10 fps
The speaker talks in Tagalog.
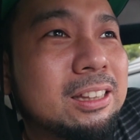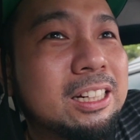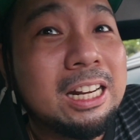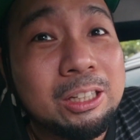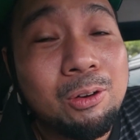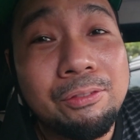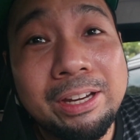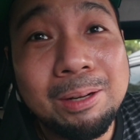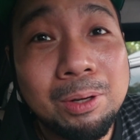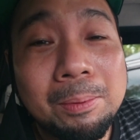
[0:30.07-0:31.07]
tignan natin kung
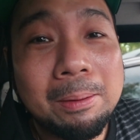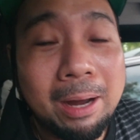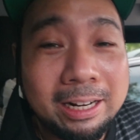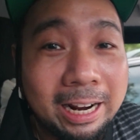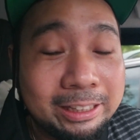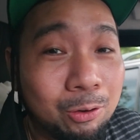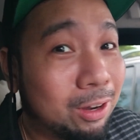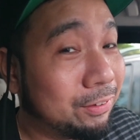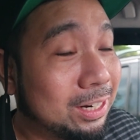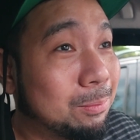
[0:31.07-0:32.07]
available ba yung mga nakita
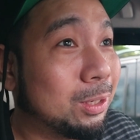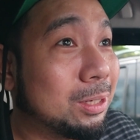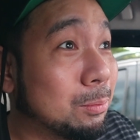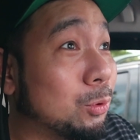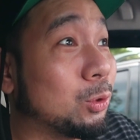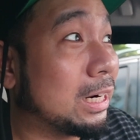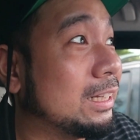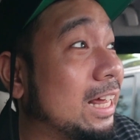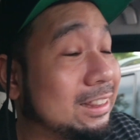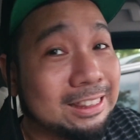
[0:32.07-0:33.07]
kong available na
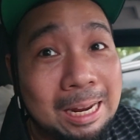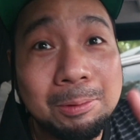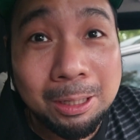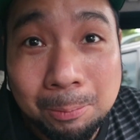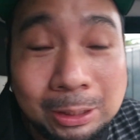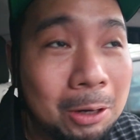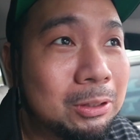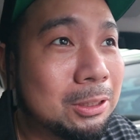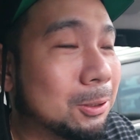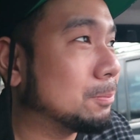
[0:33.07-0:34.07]
mura that time na nagpunta
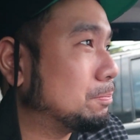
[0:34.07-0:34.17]
ako dito.